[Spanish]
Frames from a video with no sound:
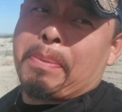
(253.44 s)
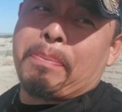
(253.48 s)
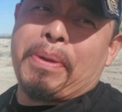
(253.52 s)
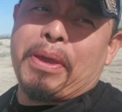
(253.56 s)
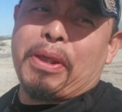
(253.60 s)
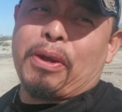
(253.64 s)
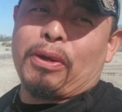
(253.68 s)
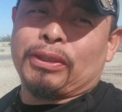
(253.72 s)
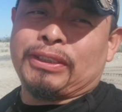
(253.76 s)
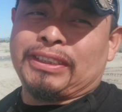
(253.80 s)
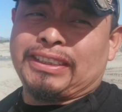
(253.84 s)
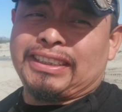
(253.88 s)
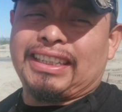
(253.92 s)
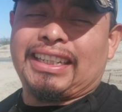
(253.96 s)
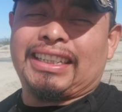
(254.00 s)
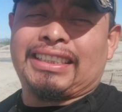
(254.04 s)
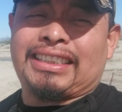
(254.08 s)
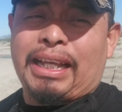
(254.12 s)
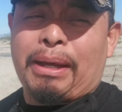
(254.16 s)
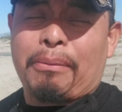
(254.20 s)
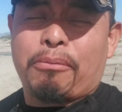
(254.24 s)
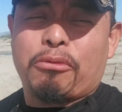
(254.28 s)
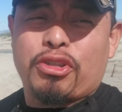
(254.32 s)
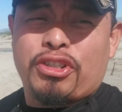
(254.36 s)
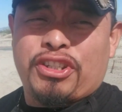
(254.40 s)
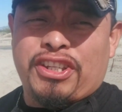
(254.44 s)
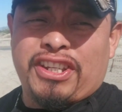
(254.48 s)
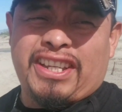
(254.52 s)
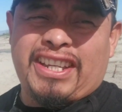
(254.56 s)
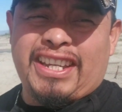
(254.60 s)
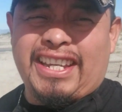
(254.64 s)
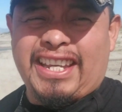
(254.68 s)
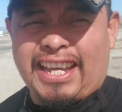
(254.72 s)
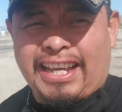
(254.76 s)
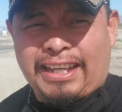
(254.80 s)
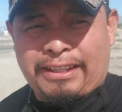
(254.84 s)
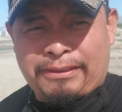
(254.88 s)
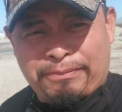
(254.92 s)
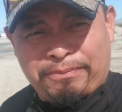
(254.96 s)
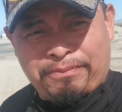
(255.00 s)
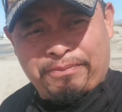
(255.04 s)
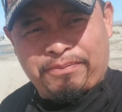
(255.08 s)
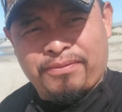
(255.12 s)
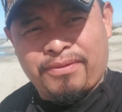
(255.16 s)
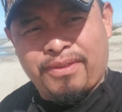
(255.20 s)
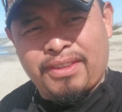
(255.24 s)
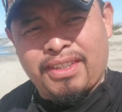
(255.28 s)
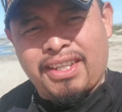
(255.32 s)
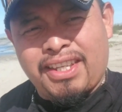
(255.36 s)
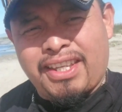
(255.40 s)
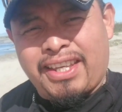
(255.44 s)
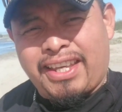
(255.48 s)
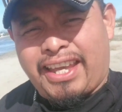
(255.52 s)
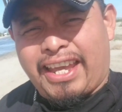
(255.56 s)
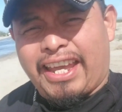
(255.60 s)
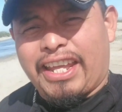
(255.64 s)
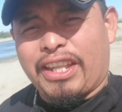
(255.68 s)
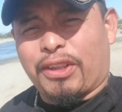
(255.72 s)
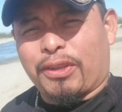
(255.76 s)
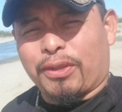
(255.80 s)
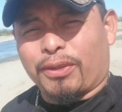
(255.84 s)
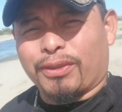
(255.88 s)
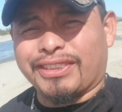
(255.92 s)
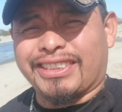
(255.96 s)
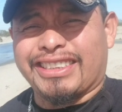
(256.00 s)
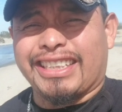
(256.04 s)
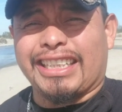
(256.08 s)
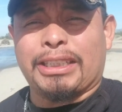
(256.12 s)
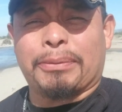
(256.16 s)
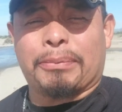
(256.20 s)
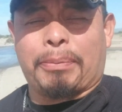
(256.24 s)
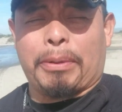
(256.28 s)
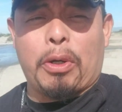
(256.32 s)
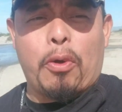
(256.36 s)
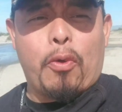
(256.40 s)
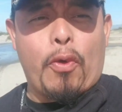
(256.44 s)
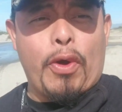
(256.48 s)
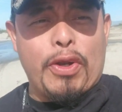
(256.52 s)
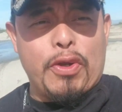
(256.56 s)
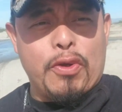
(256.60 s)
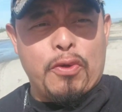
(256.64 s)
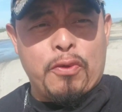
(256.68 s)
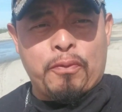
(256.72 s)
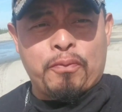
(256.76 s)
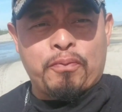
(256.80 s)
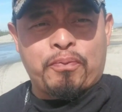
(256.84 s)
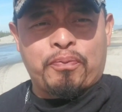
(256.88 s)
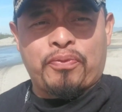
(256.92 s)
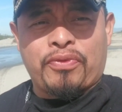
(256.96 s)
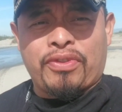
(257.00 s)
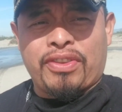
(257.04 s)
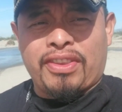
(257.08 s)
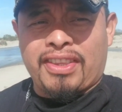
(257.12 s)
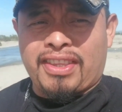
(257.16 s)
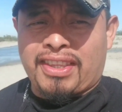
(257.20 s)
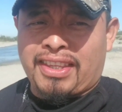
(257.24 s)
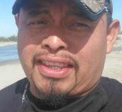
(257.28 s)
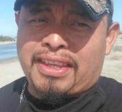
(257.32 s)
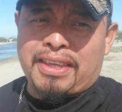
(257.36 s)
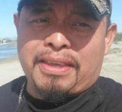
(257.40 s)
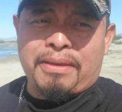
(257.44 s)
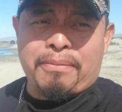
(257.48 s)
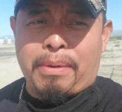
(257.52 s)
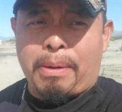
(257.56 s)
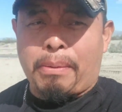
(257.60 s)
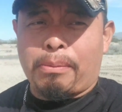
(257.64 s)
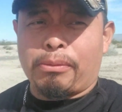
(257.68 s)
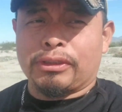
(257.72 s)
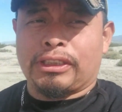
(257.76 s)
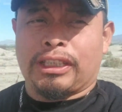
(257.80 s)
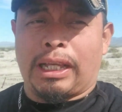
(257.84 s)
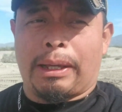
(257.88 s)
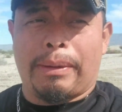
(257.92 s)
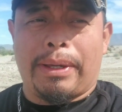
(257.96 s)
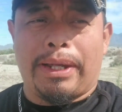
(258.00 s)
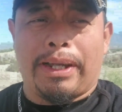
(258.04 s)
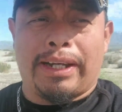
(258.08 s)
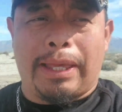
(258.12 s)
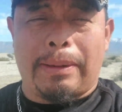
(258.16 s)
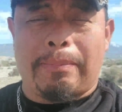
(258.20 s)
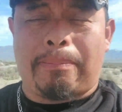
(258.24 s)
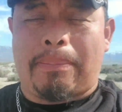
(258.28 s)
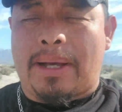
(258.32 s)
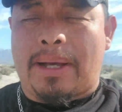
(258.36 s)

pero sí está muy chiquilla. Entonces, pero bueno, vamos a ver qué